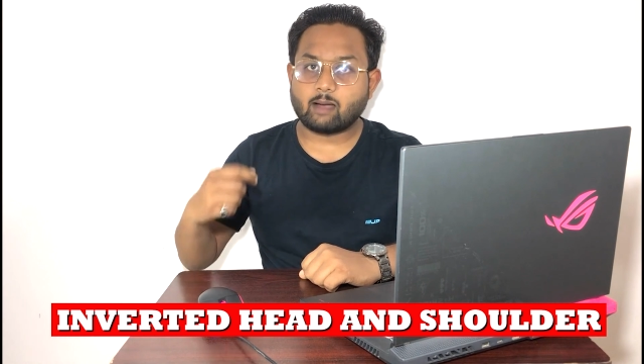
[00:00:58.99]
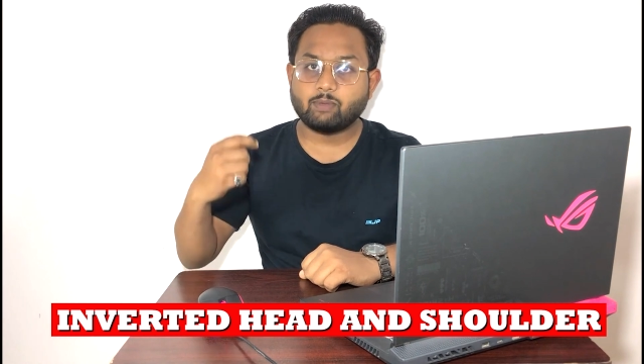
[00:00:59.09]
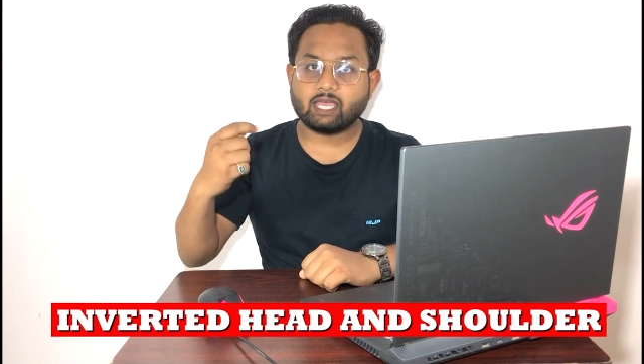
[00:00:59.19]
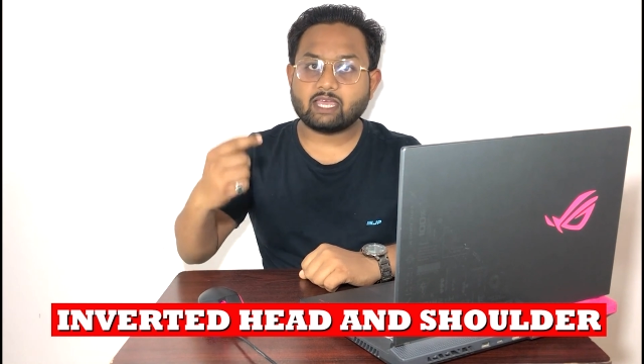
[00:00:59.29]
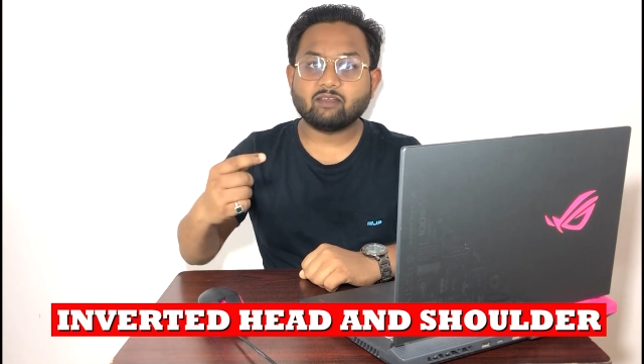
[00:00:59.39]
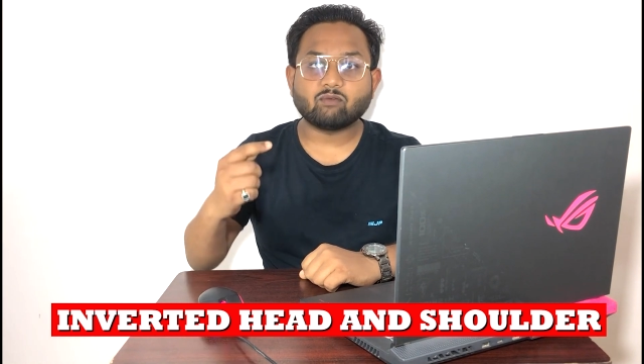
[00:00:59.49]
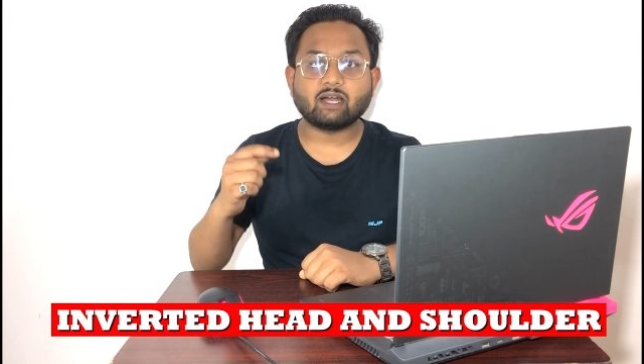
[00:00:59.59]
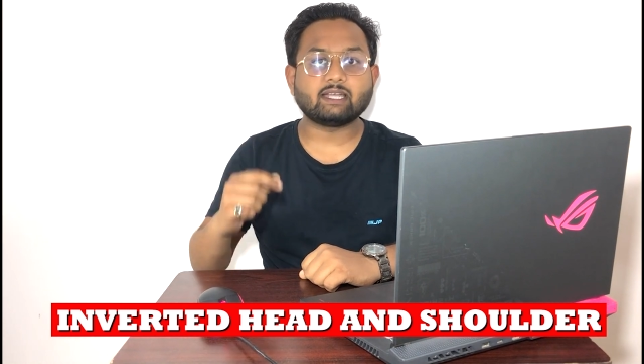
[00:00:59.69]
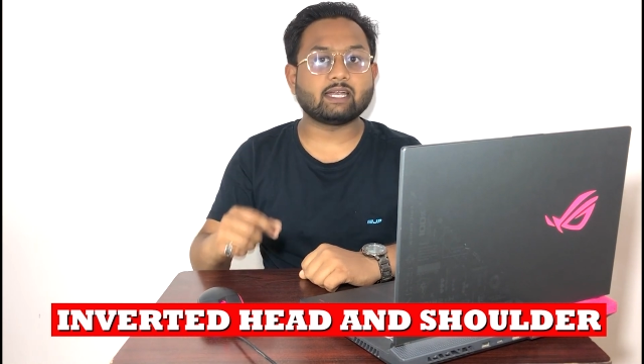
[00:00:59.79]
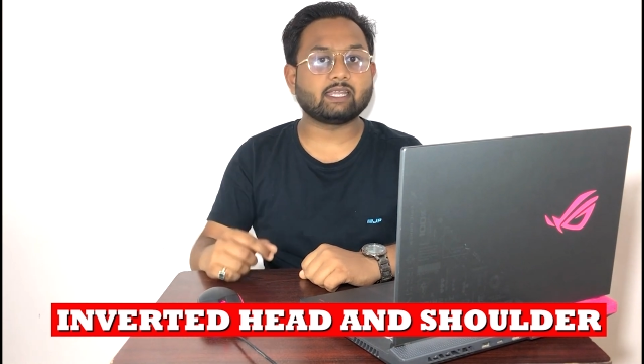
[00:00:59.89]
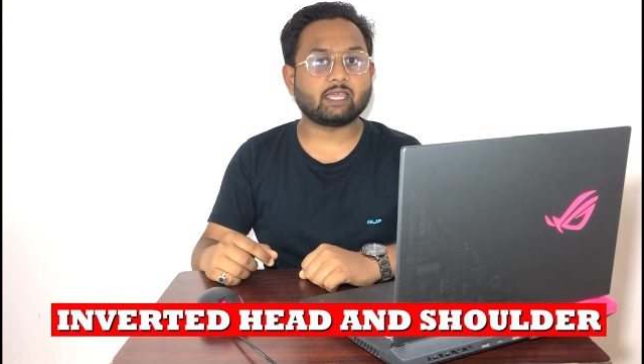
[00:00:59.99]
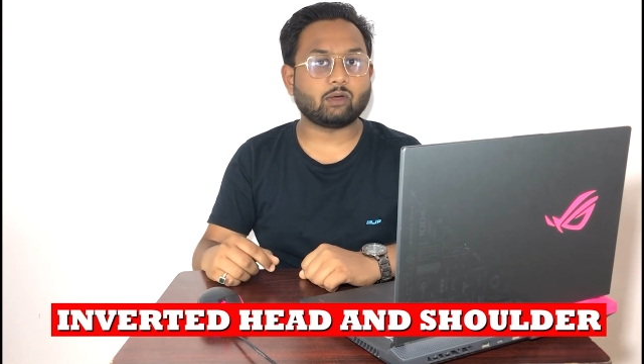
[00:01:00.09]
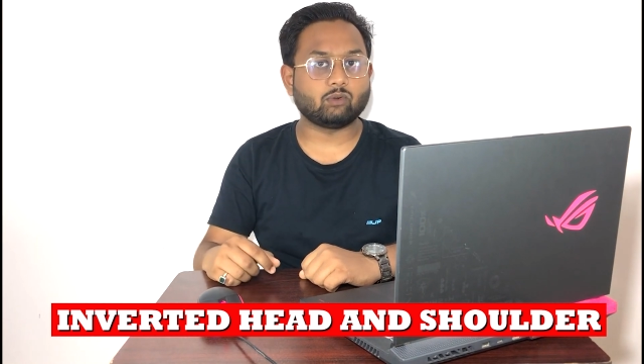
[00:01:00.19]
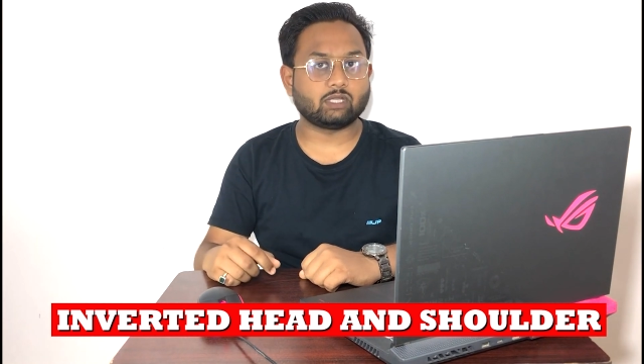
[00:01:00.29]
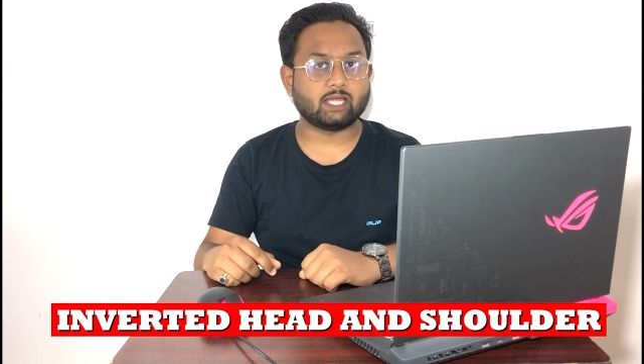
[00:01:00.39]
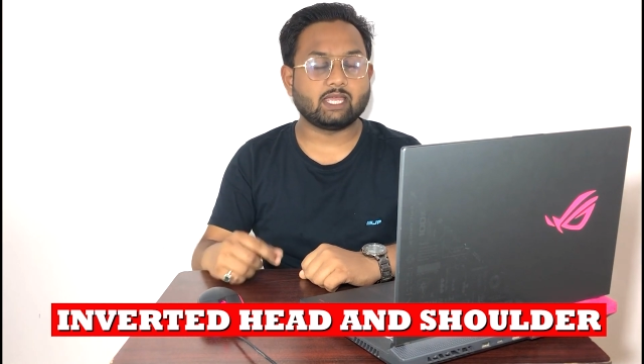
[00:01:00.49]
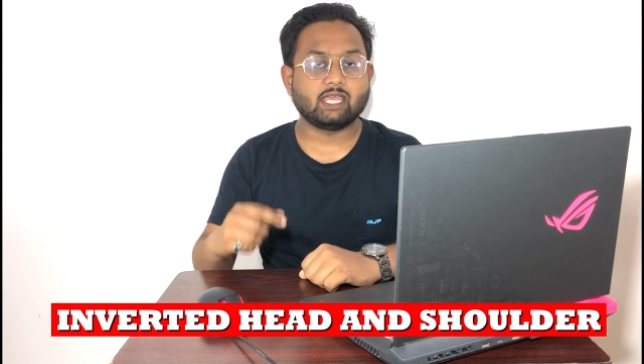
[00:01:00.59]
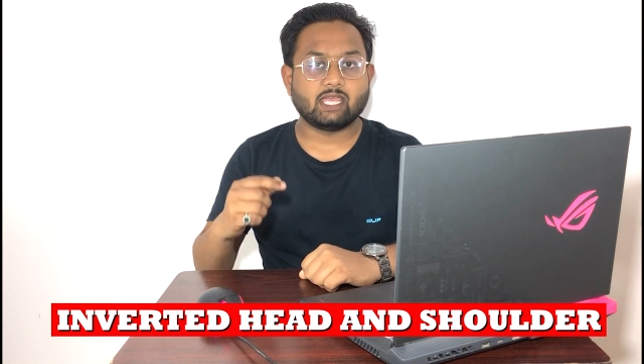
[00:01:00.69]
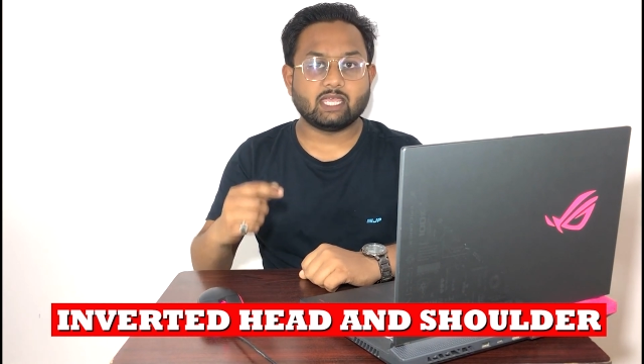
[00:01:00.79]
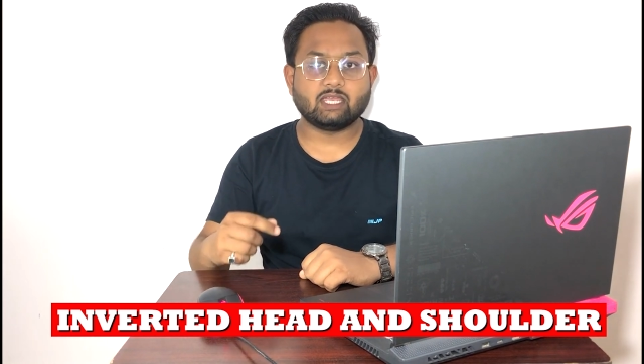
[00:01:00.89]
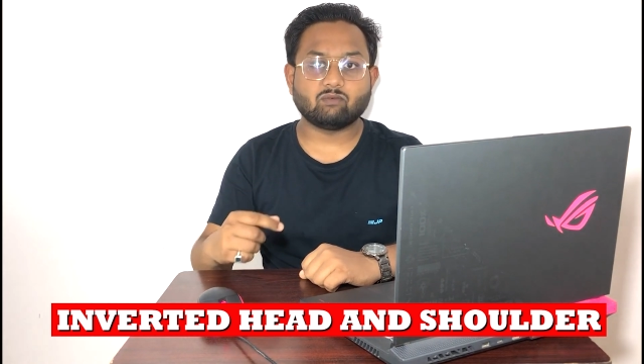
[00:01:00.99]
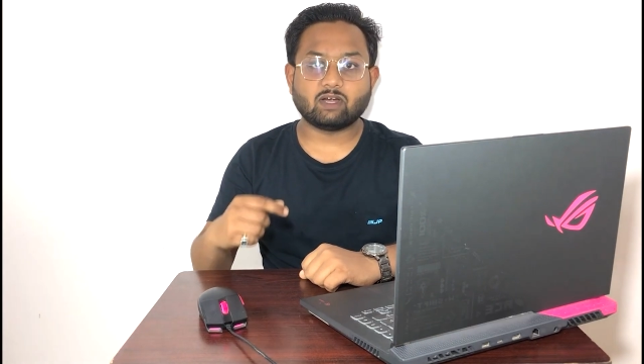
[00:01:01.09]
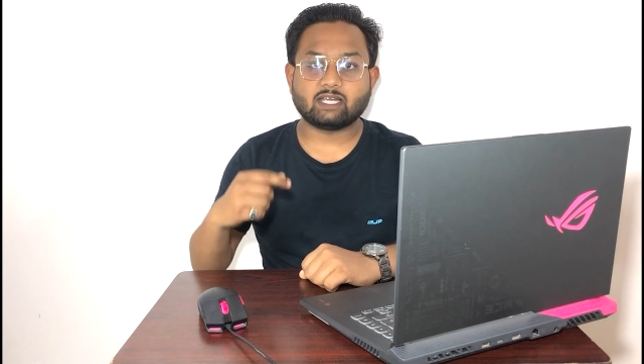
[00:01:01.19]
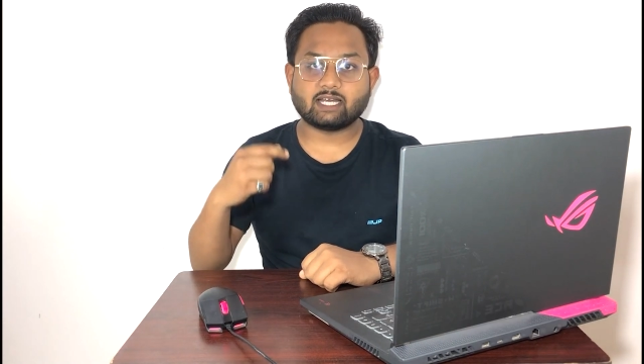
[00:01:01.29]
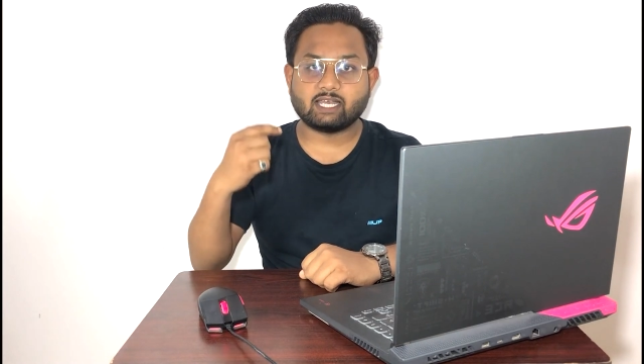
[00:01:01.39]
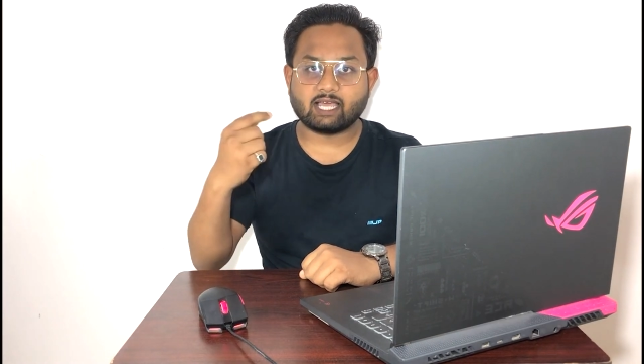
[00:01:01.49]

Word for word: अब ये इन्वर्टेड क्या होता है इन्वर्टेड